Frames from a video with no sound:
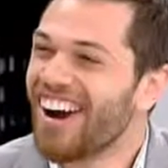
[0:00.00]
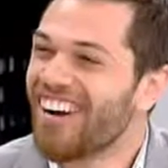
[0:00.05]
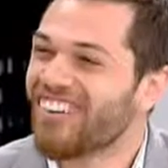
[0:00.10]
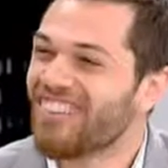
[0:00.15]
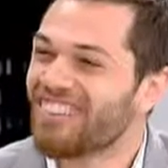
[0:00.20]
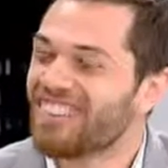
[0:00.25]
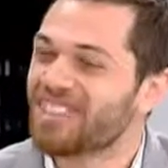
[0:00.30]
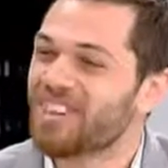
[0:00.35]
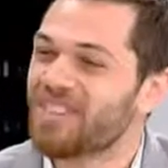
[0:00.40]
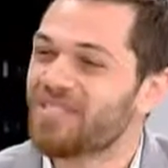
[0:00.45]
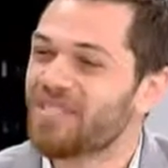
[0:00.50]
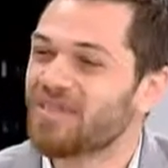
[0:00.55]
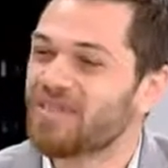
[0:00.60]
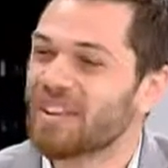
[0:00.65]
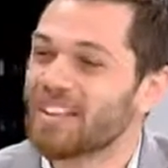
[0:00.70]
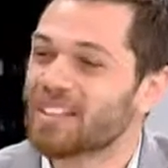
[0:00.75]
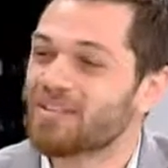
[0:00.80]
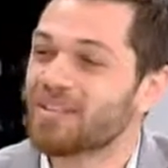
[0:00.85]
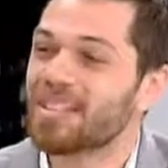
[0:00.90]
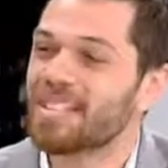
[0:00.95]
ويل دروب ذا
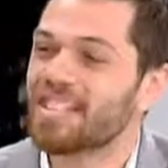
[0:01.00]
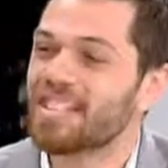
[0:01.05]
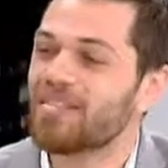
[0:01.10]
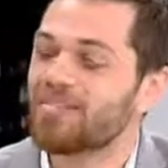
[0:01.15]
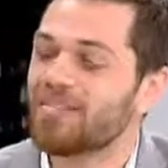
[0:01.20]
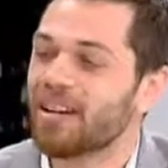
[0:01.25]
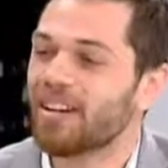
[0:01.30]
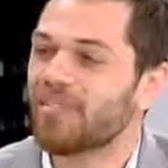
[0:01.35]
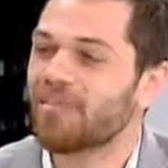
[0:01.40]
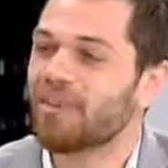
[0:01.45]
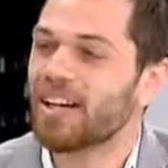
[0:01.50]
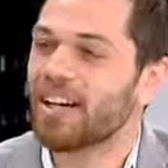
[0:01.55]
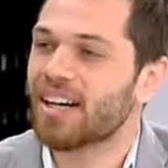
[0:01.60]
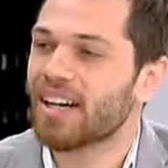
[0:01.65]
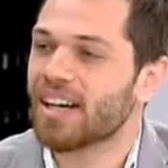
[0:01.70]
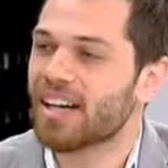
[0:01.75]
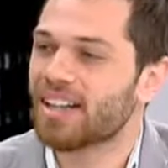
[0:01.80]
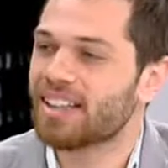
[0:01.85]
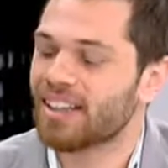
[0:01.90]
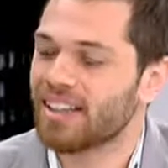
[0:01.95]
برايس بس هي من
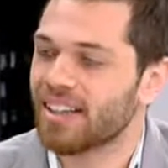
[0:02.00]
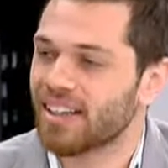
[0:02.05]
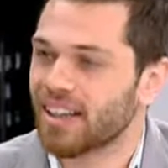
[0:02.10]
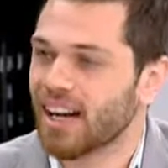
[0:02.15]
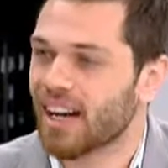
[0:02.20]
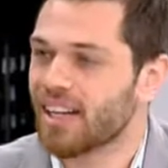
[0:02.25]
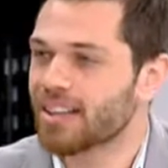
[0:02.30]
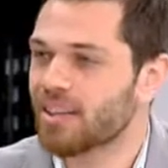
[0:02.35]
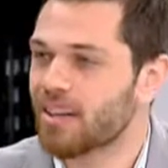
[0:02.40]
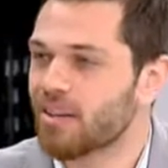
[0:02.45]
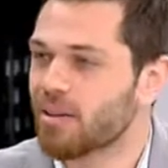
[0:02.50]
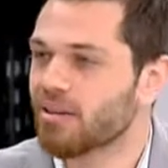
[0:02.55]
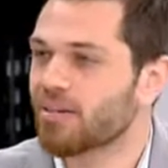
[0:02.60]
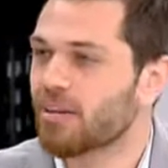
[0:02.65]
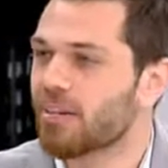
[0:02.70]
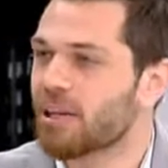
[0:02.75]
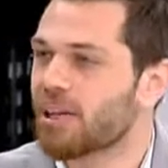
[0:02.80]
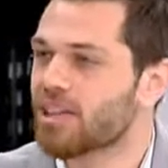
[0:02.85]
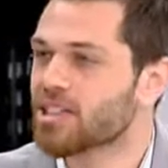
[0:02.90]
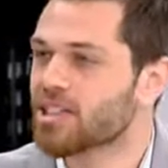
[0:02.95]
غاليه يعني حتى اول ما
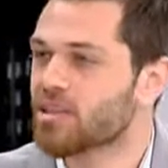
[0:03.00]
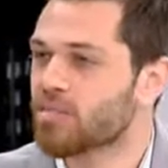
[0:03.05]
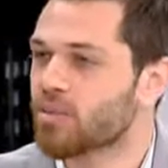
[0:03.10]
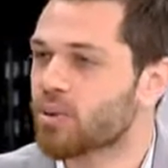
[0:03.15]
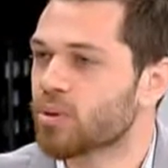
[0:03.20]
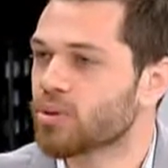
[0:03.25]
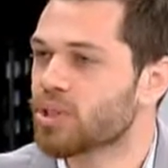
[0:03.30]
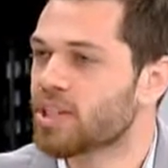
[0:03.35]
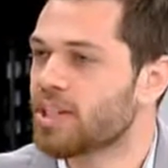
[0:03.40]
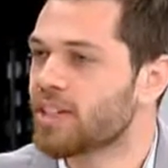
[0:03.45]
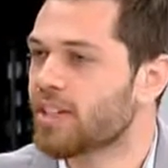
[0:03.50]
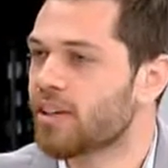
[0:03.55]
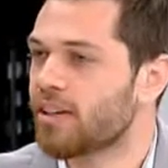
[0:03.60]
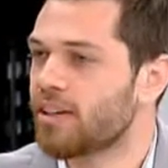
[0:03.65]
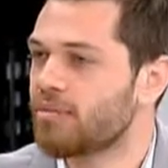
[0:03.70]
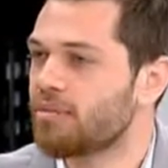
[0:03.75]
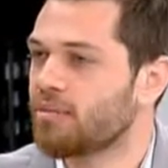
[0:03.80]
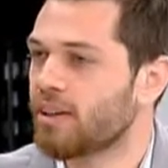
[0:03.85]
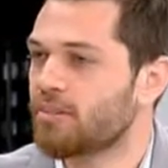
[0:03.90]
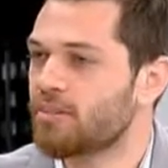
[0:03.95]
بلش البروجي
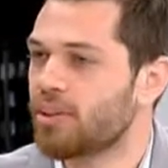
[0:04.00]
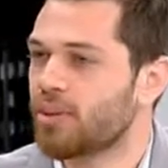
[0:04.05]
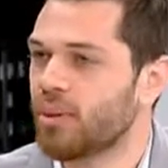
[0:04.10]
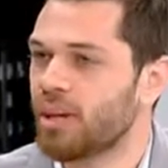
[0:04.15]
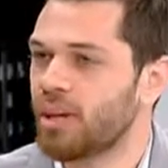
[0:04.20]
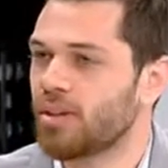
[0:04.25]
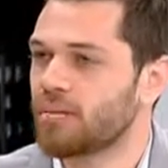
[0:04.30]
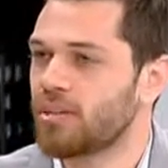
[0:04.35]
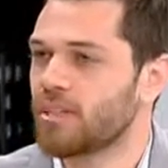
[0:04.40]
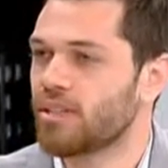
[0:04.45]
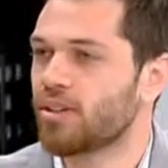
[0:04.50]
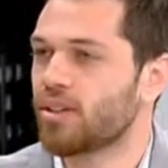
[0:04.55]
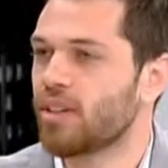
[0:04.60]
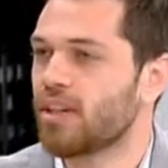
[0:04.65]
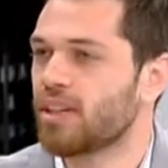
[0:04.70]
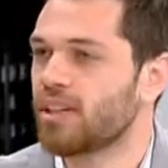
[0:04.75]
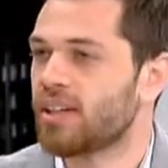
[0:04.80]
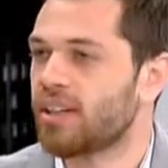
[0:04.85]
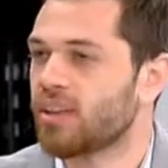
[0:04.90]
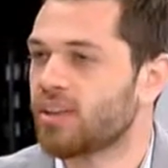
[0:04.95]
كانت بال 150
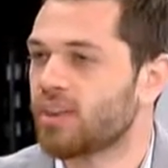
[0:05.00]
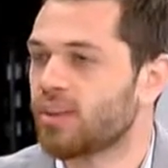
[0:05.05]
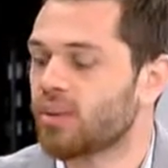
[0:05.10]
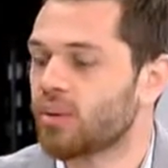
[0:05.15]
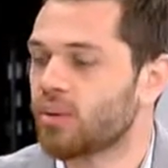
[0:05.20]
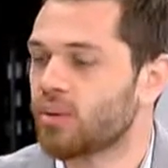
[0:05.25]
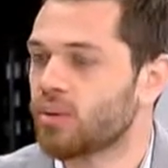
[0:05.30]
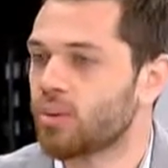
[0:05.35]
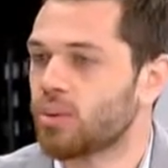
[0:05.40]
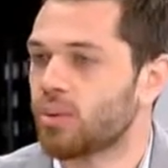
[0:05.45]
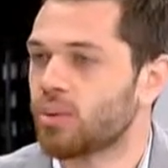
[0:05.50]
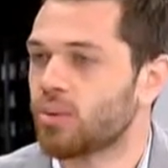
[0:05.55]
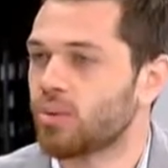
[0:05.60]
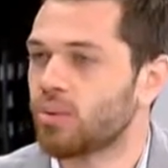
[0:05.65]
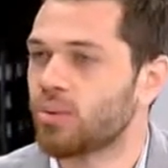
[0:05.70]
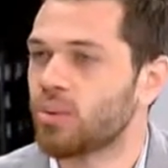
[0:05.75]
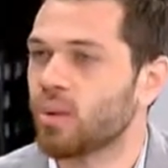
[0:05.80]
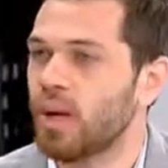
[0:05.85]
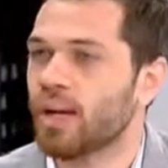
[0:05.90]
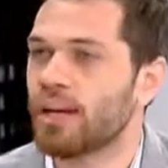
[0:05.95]
دولار يعني
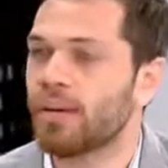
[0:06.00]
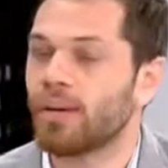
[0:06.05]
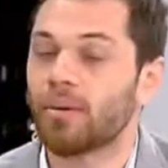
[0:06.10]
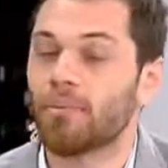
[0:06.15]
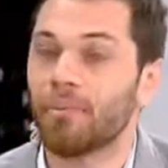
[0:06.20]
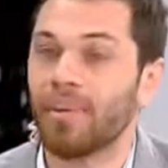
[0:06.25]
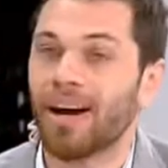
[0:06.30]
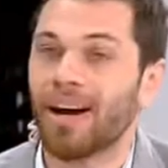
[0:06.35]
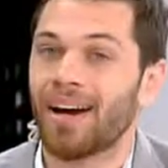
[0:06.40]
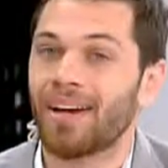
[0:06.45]
وهلا مع